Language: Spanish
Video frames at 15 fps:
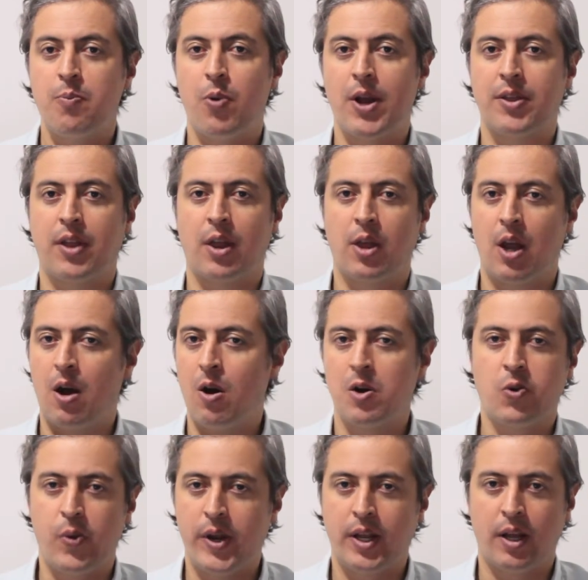el puente de
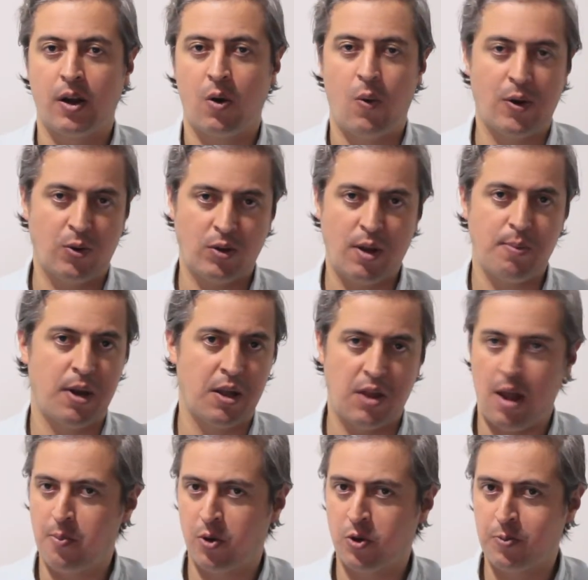Old Creek, cuento también
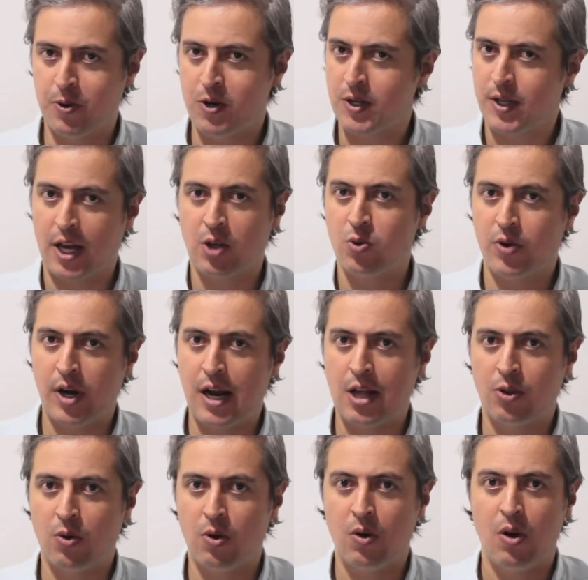de Ambrose Bierce, es un
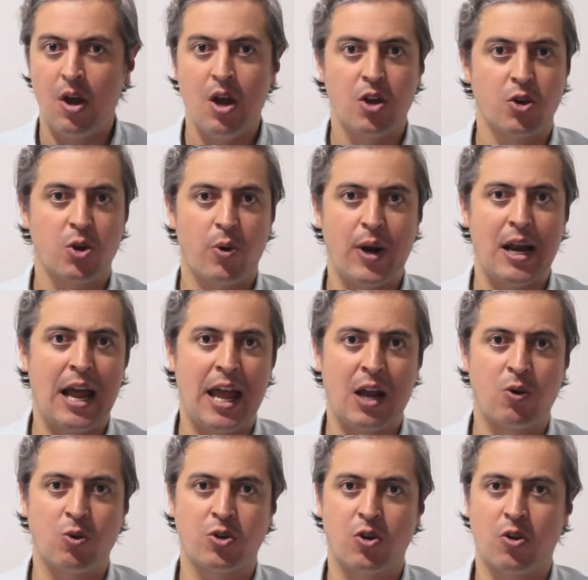relato sobre la
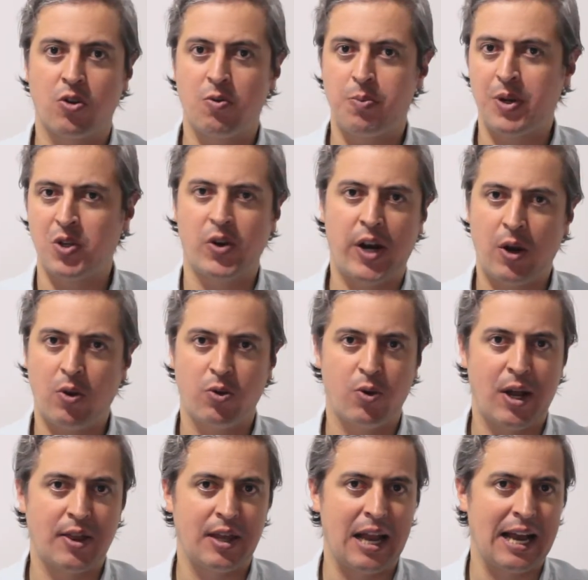ejecución de un prisionero
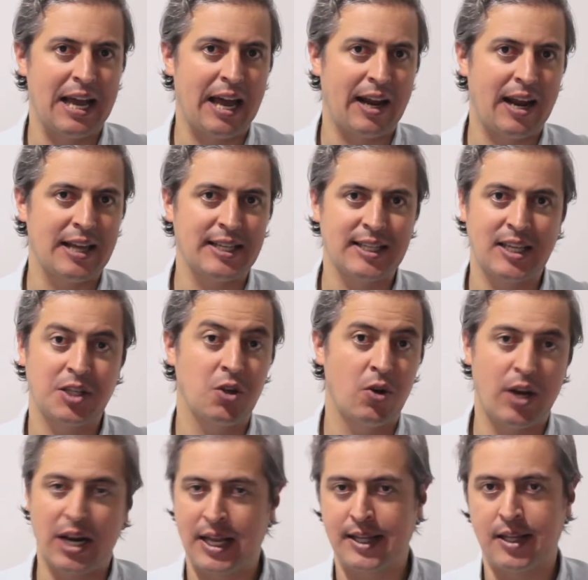durante la Guerra de
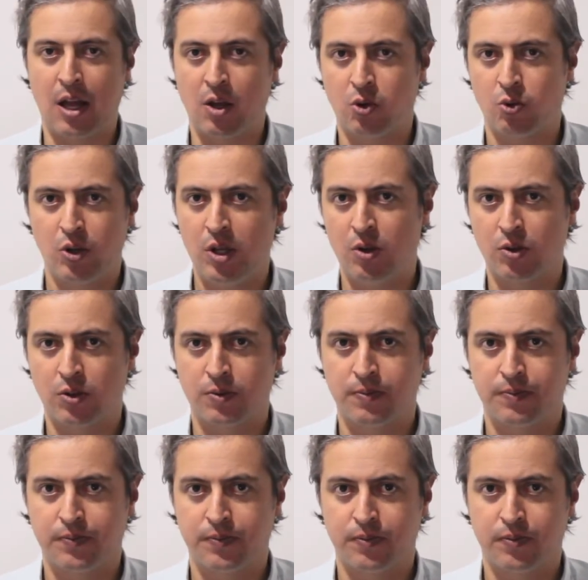Secesión en Estados Unidos.
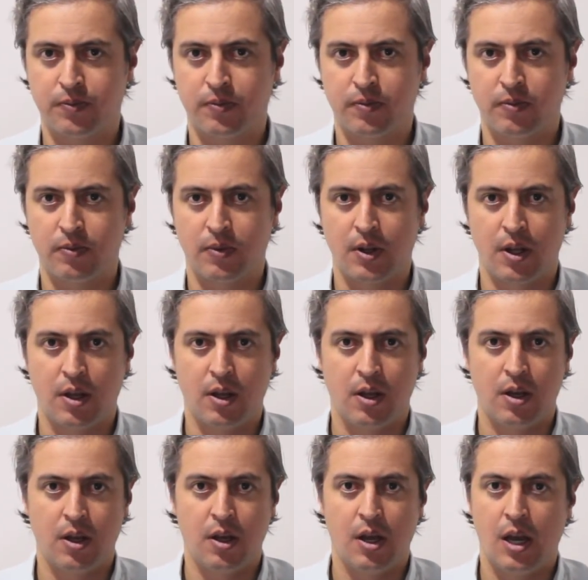
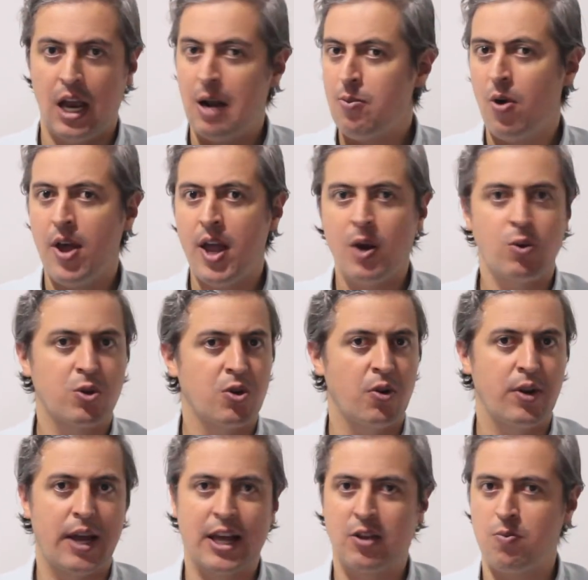El modo de
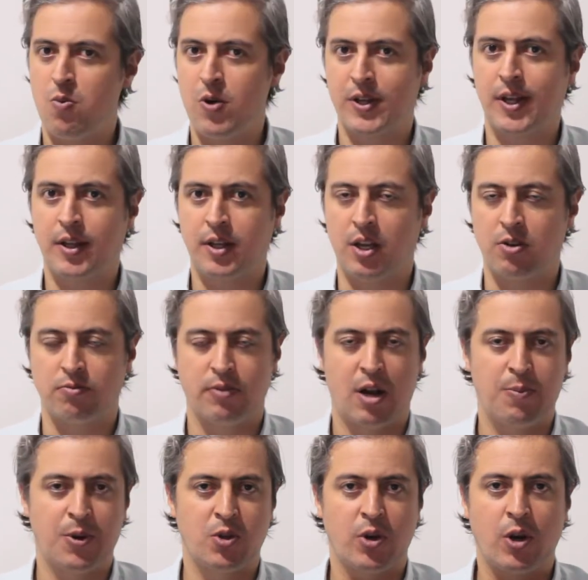ejecución es muy sencillo.
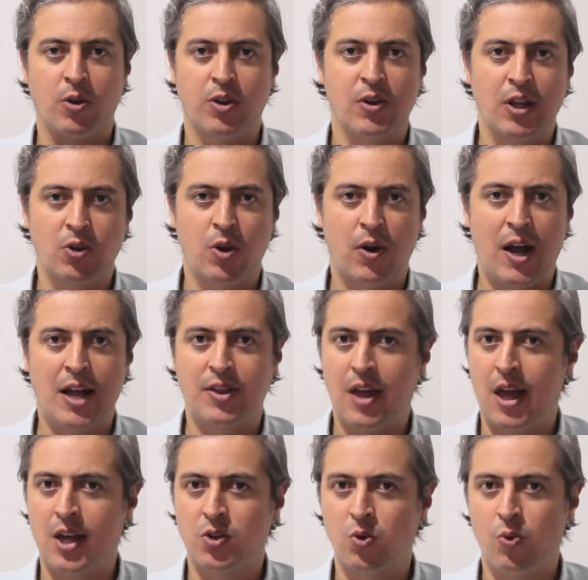El prisionero tiene una soga
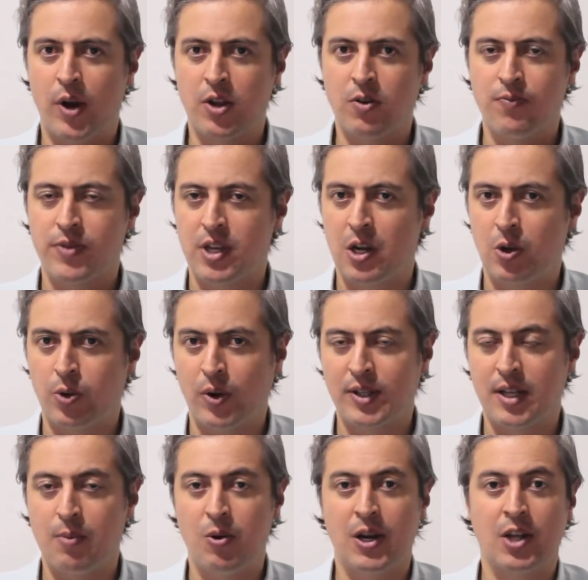atada a su cuello y el otro
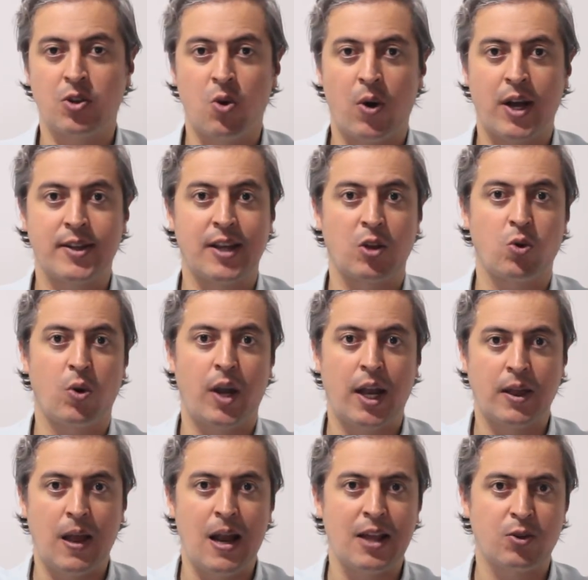extremo de la soga está
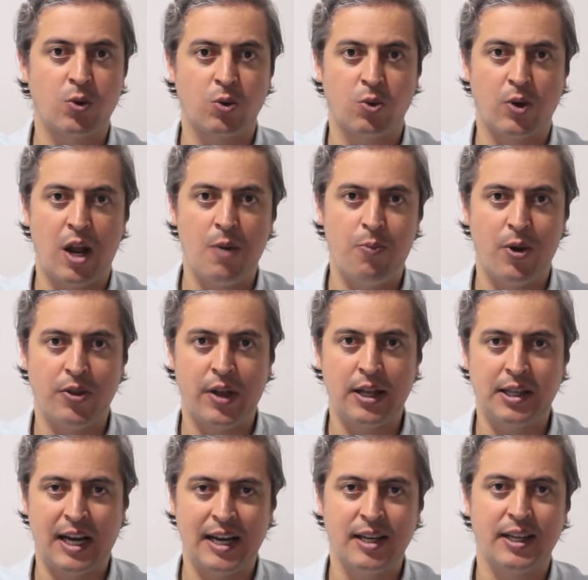sujeta a la estructura del puente
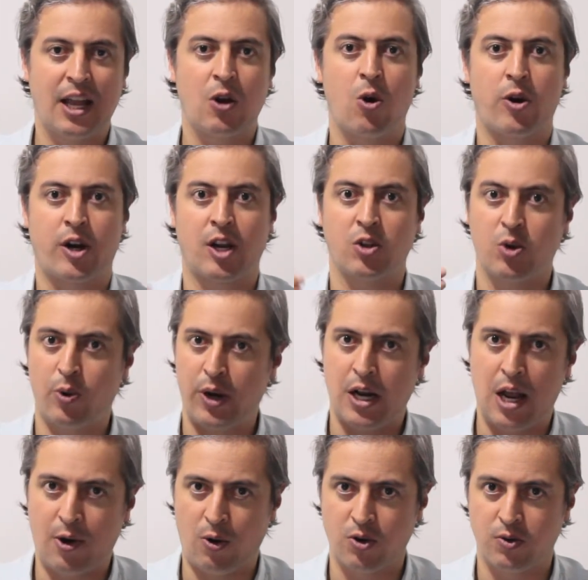del tren que corre sobre
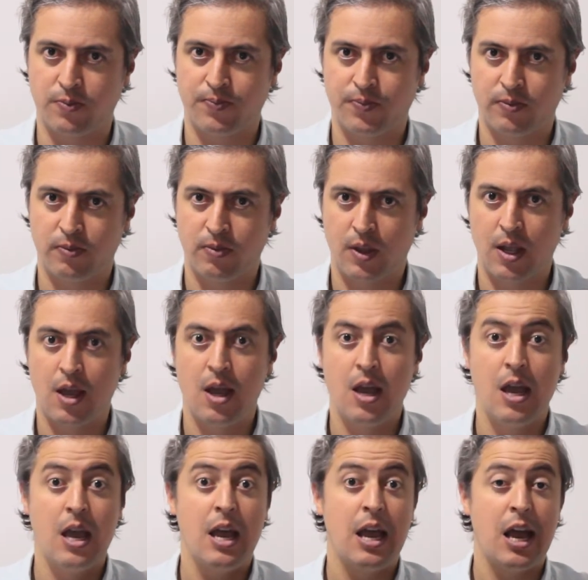el arroyo.
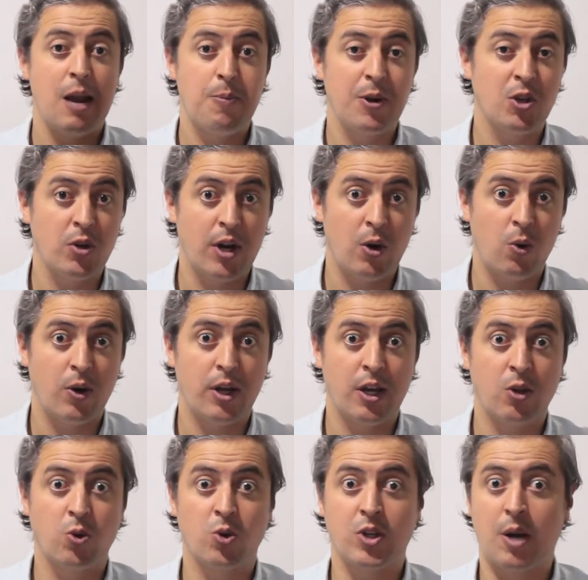El prisionero
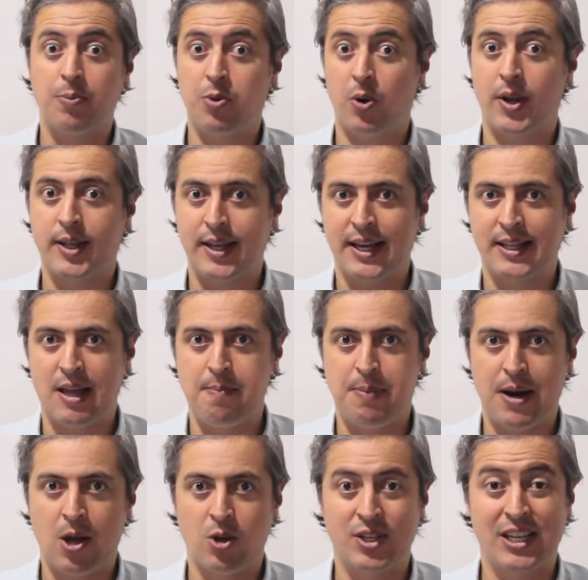y sus captores están
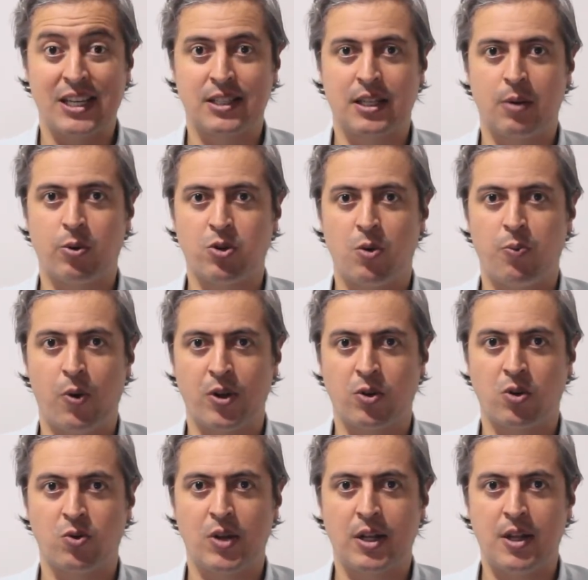parados en extremos
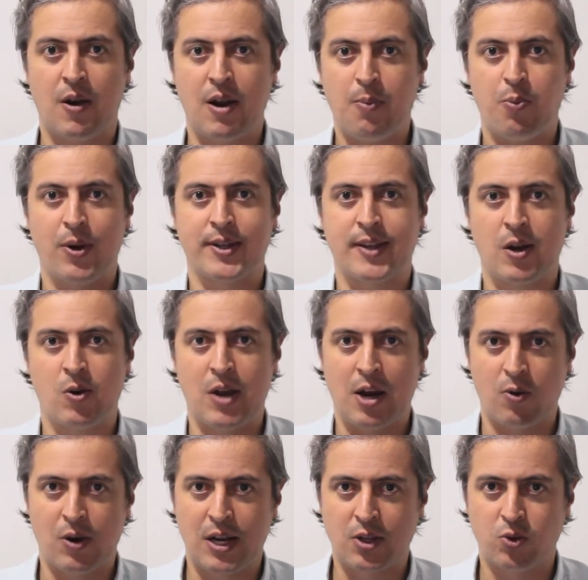opuestos de una tabla puesta a lo
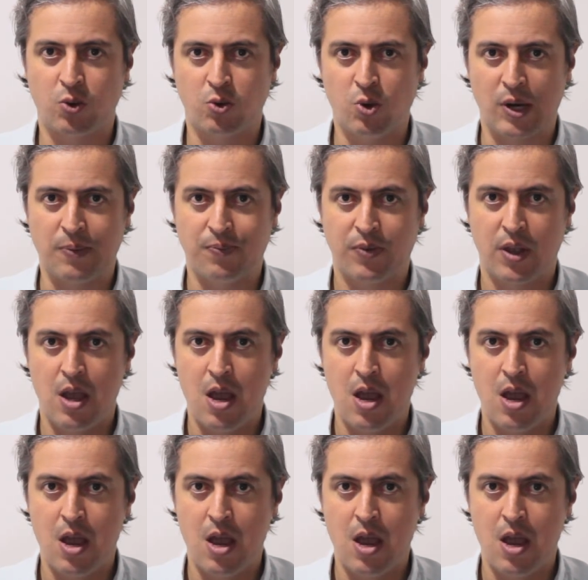largo de la estructura.